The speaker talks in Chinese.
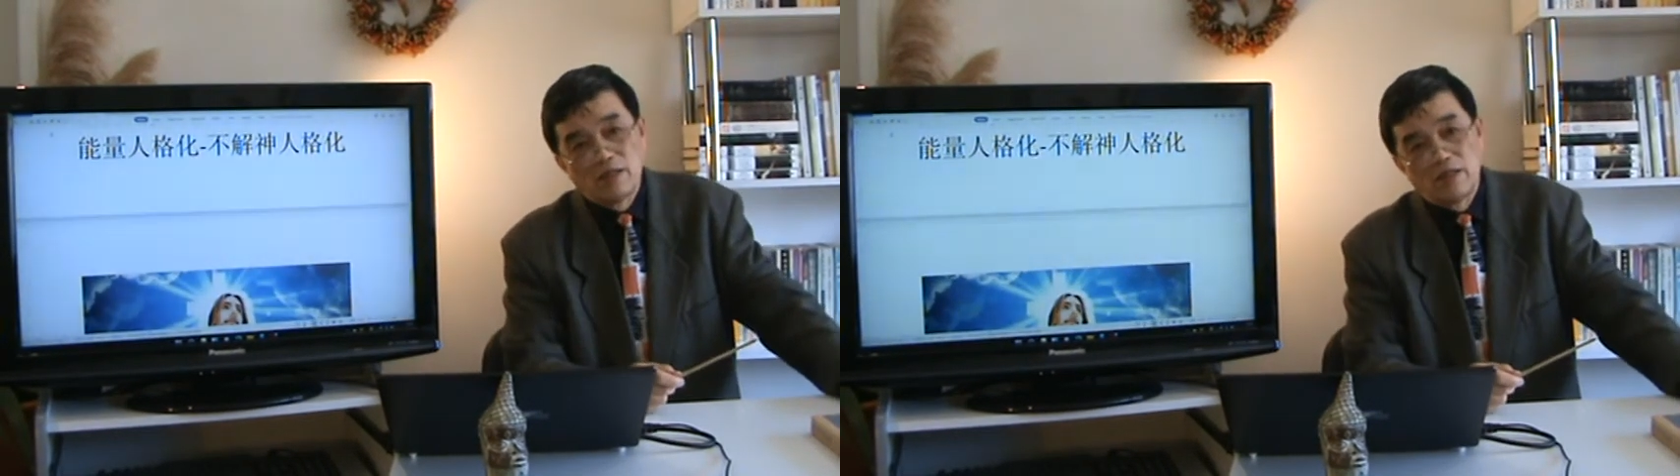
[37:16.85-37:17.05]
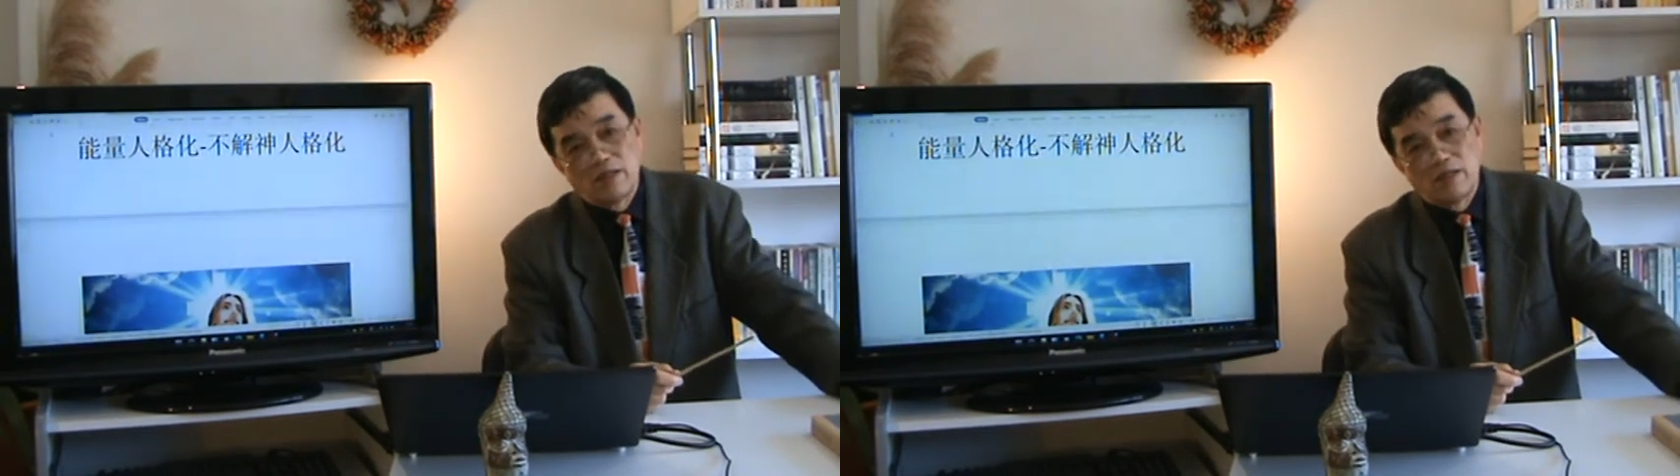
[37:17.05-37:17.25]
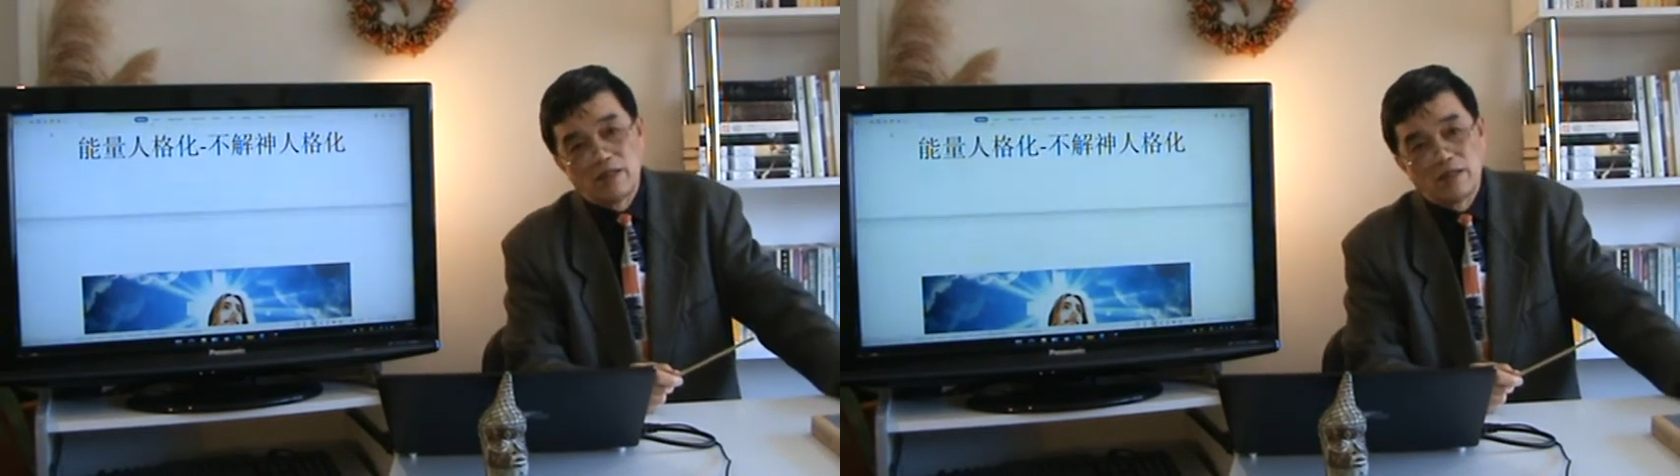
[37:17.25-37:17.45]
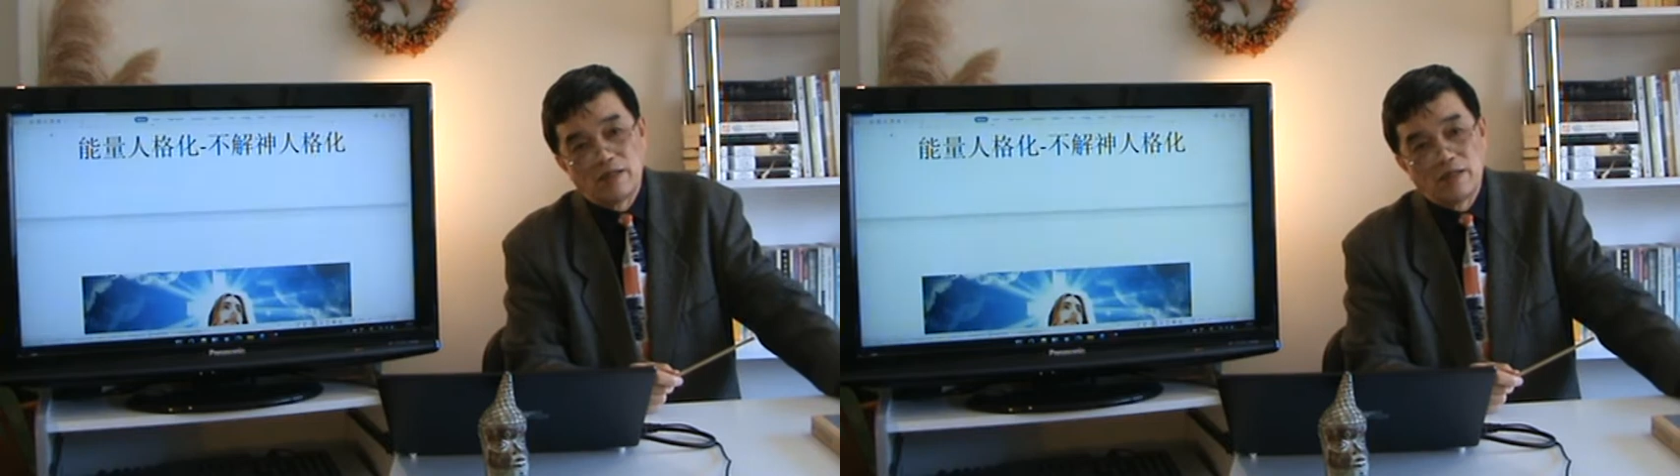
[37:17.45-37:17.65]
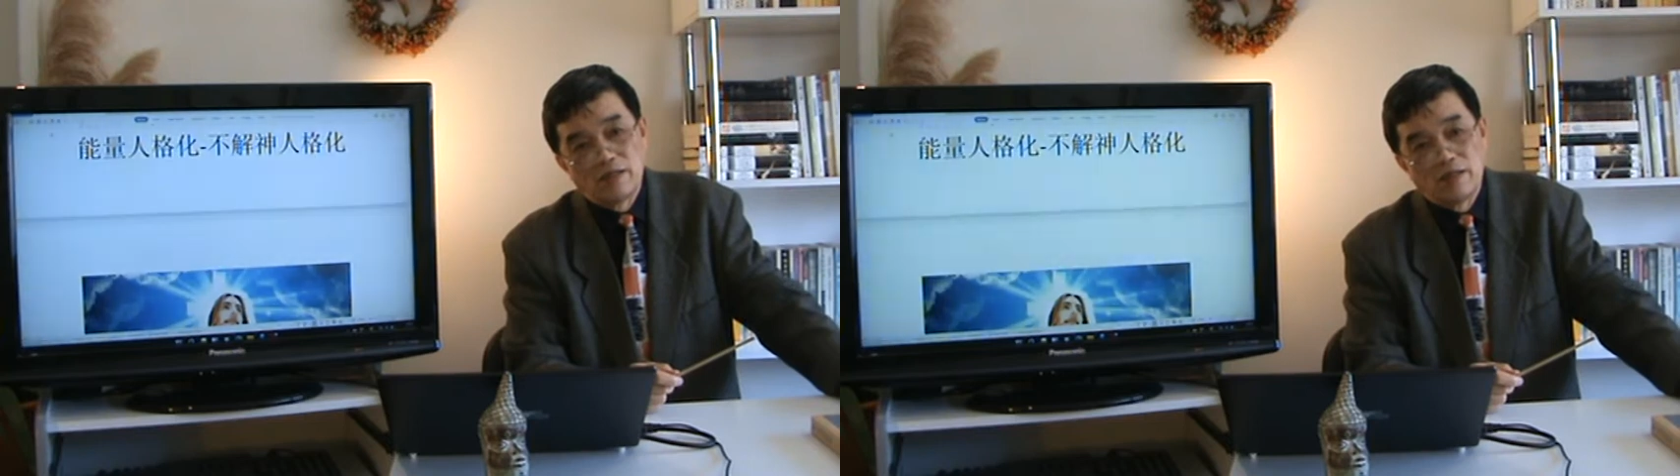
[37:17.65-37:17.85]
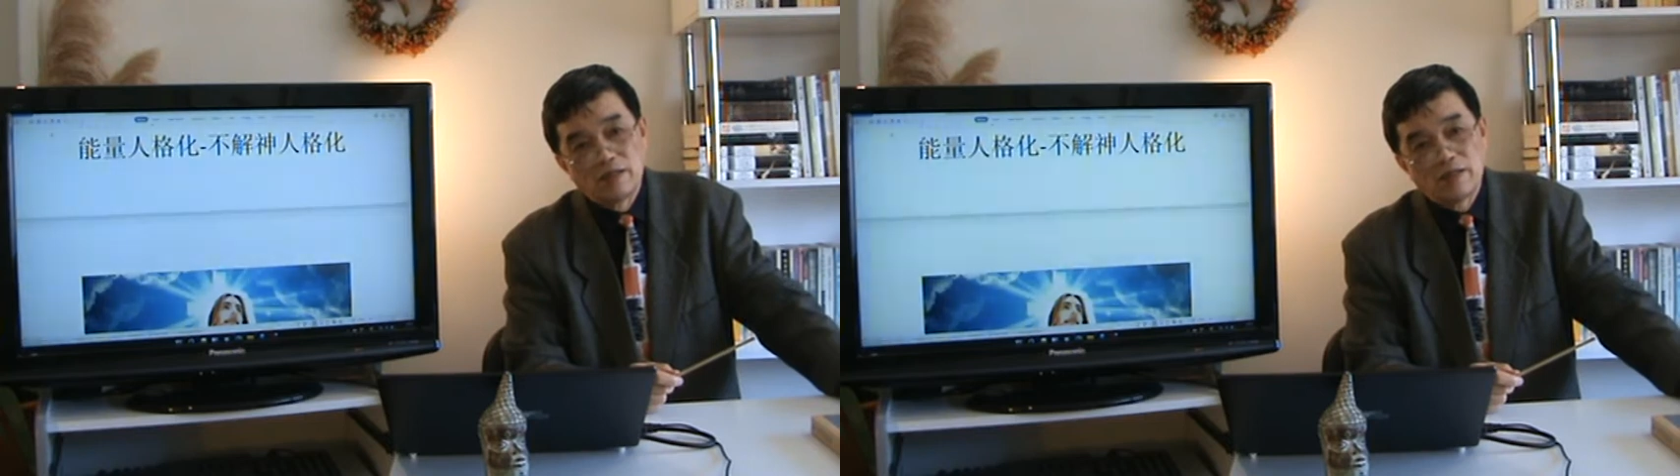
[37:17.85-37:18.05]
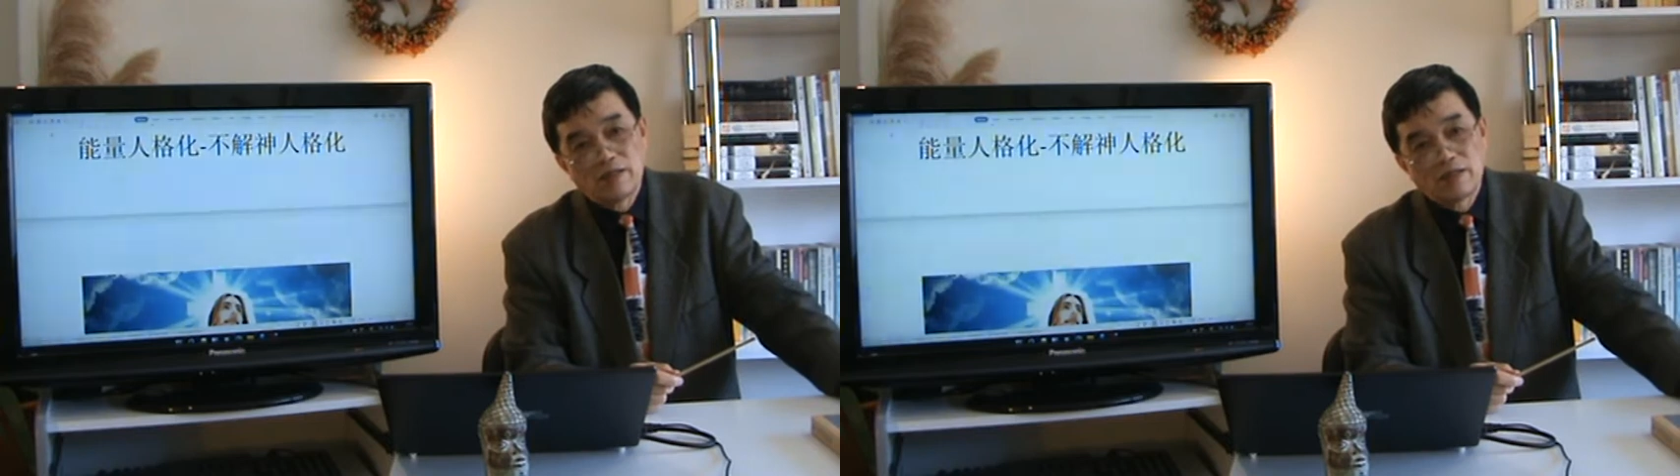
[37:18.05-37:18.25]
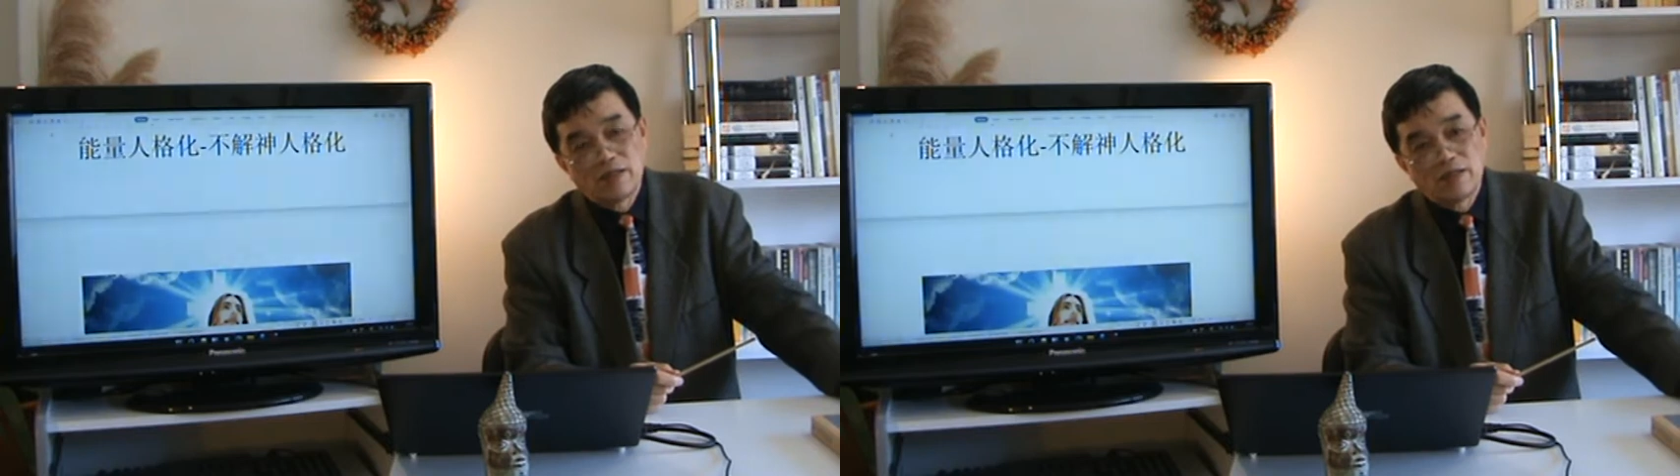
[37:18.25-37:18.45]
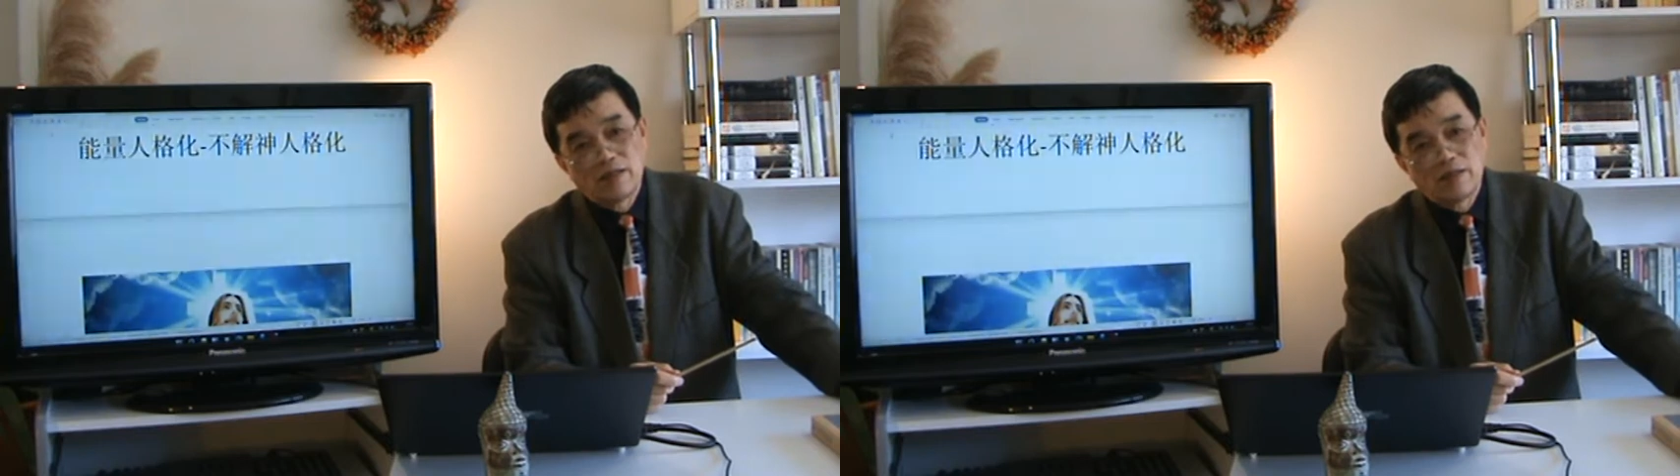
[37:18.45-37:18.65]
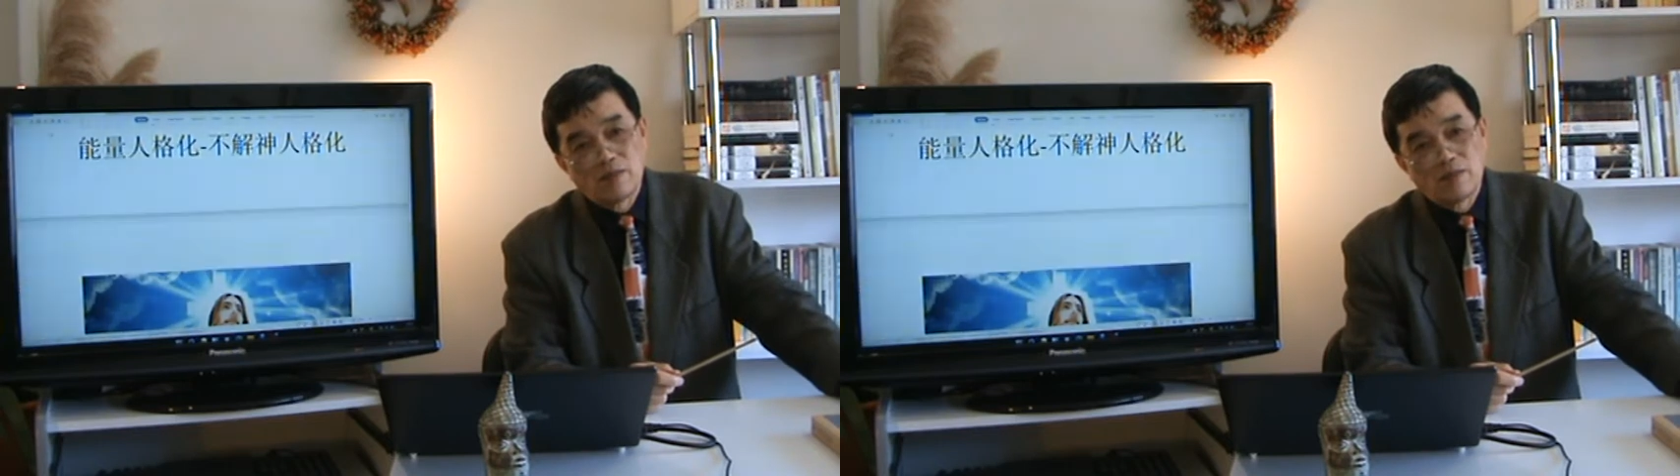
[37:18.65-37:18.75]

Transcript: 呃能量是呃